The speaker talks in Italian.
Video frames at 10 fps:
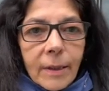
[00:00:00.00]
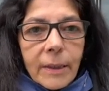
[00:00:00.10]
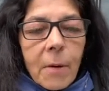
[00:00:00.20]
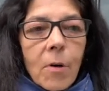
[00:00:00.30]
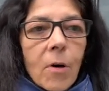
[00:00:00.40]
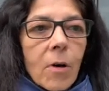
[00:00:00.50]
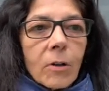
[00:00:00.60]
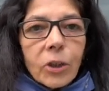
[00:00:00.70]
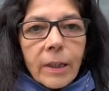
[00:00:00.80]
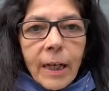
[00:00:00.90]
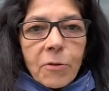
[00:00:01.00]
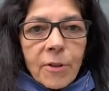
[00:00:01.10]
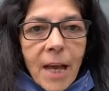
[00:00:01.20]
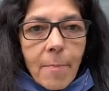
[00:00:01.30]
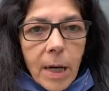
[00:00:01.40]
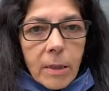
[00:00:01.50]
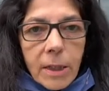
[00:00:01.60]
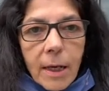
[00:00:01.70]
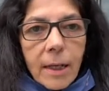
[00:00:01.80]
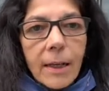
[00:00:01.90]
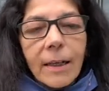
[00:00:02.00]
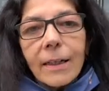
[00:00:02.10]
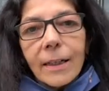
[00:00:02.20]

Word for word: Stiamo cercando di abbracciare